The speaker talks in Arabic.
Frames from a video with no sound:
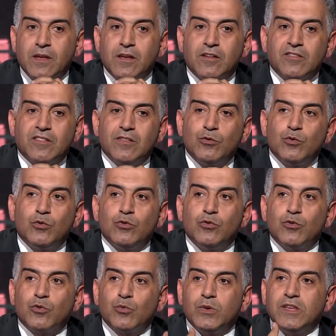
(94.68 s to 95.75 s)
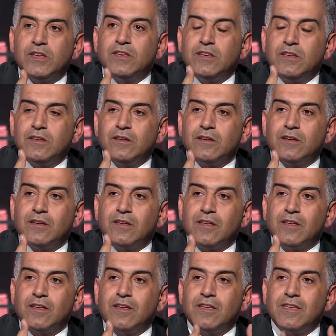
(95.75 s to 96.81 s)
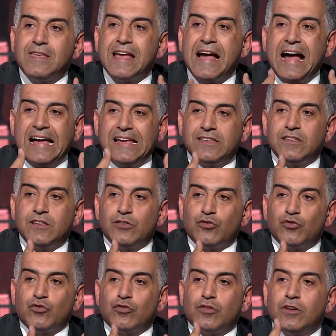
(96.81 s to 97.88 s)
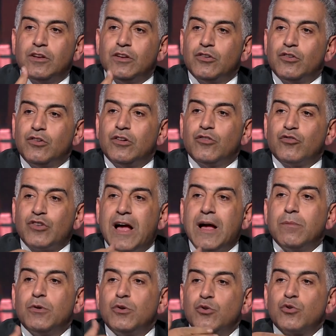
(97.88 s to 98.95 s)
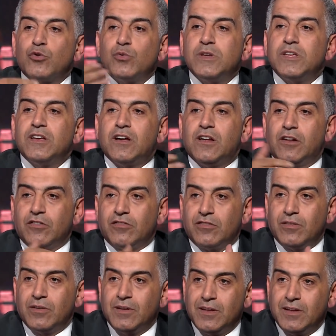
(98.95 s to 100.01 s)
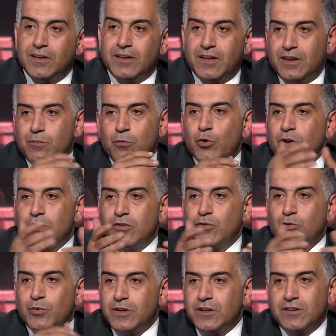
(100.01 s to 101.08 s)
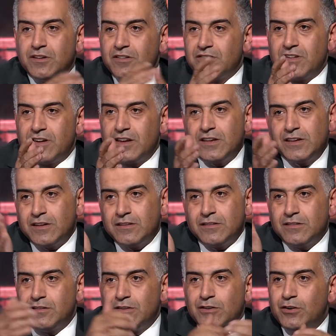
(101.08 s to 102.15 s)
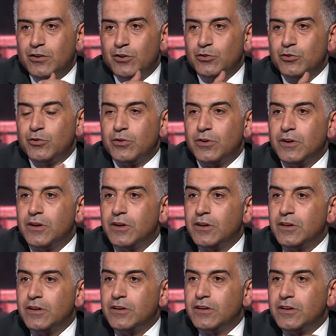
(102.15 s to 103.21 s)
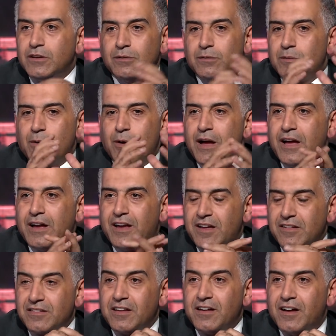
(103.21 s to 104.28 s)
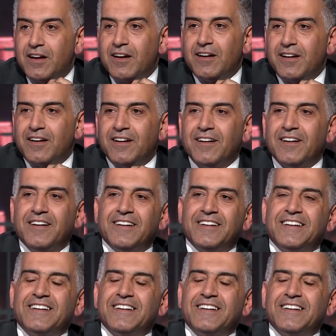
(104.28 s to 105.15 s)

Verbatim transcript: الصندوق النرويجي آه، آه، يعيش الشعب النرويجي خلاص مم. يعني ممكن النرويج نظريا يقعدوا يتحالوا على المعاش هو إيه، صندوق آه، معاشات مش كده؟ آه